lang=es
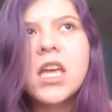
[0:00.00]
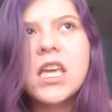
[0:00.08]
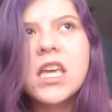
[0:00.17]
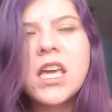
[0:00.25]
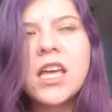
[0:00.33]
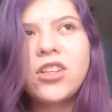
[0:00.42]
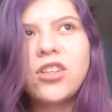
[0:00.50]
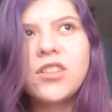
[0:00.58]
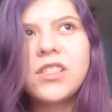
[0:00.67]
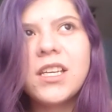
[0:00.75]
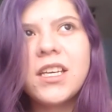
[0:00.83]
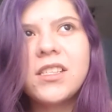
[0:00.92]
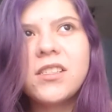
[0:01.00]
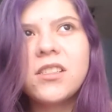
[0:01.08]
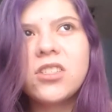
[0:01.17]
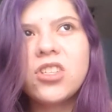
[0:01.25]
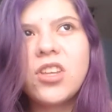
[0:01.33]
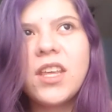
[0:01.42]
Y entonces
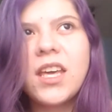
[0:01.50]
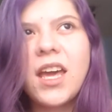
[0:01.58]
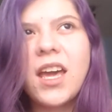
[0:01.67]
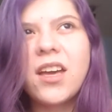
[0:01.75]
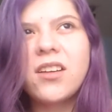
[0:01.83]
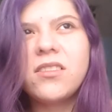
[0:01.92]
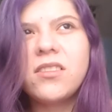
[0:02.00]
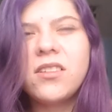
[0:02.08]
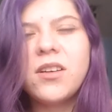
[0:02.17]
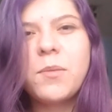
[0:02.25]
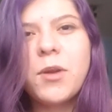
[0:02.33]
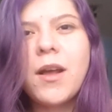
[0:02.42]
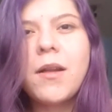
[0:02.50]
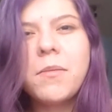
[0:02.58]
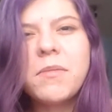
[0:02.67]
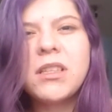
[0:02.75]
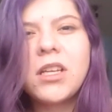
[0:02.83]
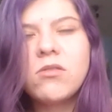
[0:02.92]
yo dije, ah,
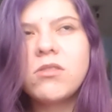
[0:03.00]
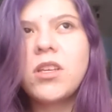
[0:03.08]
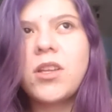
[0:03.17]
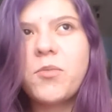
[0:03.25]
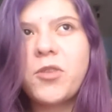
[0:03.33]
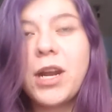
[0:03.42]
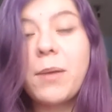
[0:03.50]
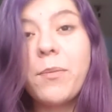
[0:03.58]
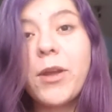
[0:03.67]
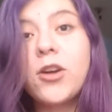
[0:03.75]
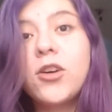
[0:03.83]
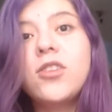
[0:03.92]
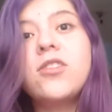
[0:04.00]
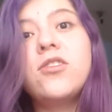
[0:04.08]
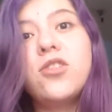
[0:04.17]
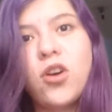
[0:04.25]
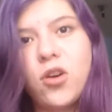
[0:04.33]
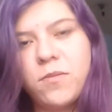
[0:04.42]
probablemente no esté tan buena, pero
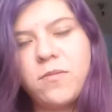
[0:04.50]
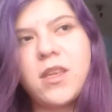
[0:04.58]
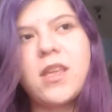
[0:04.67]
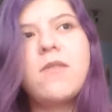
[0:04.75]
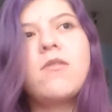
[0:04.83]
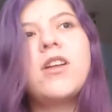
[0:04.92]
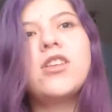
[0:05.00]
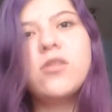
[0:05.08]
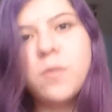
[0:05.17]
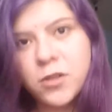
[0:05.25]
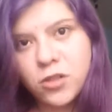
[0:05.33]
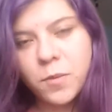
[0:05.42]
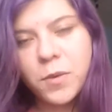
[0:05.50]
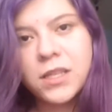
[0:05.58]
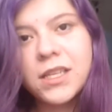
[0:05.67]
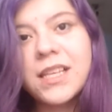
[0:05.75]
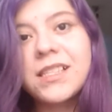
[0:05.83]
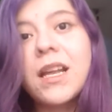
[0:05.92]
no, me llevé una súper
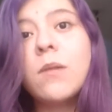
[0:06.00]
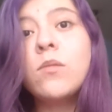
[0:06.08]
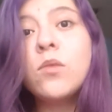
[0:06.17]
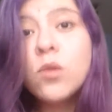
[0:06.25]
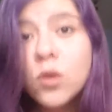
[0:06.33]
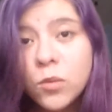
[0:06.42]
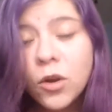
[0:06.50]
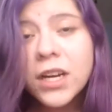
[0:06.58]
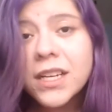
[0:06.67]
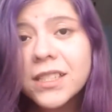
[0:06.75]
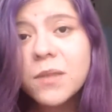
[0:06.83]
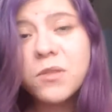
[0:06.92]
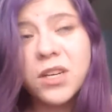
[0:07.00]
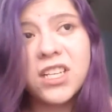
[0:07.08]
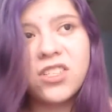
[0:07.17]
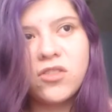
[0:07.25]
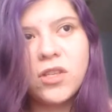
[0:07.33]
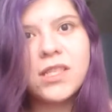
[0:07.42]
sorpresa, está muy buena, está muy
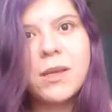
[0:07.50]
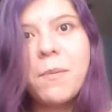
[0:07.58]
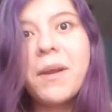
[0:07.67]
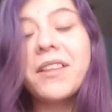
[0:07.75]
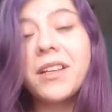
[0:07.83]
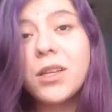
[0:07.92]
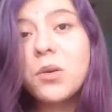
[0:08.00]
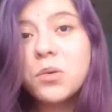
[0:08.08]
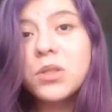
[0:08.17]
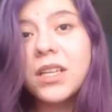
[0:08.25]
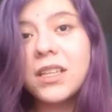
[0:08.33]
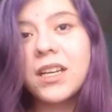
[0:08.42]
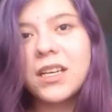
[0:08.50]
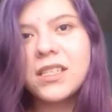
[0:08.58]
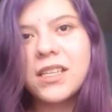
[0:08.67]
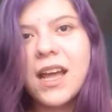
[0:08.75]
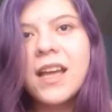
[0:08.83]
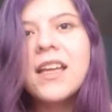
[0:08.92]
graciosa, si en verdad te gustan de
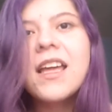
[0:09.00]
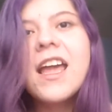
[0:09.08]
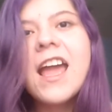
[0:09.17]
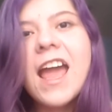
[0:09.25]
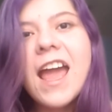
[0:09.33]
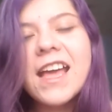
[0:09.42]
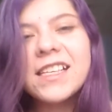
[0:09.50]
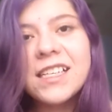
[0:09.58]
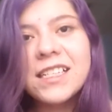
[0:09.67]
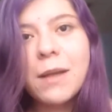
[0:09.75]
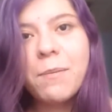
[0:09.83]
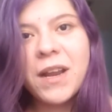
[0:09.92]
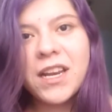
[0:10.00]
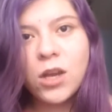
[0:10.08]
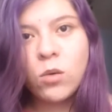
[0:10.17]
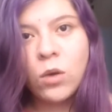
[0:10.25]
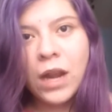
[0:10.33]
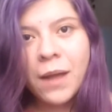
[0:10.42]
risa, esta es la
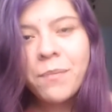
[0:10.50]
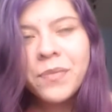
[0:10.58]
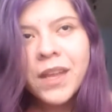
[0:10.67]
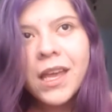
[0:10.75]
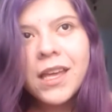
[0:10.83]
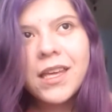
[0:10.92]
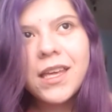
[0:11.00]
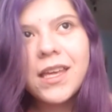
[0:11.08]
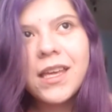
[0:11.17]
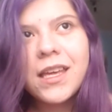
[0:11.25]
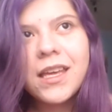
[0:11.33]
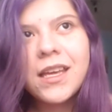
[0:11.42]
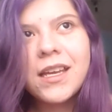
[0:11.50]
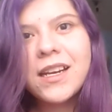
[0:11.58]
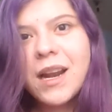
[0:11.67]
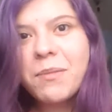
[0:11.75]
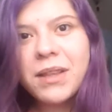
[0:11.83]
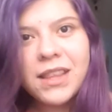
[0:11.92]
película y
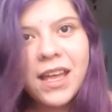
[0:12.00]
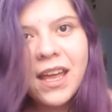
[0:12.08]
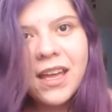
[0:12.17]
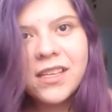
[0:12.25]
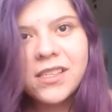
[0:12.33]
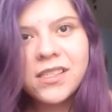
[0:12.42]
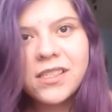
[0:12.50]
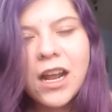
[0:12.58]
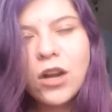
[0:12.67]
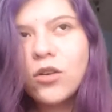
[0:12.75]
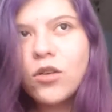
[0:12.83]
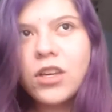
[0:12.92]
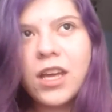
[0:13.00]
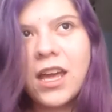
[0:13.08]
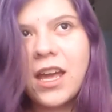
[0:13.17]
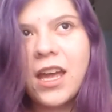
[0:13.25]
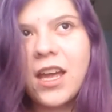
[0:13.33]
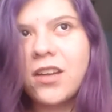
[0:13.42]
realmente es algo
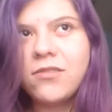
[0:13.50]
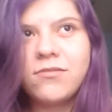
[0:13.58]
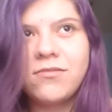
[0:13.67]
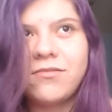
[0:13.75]
que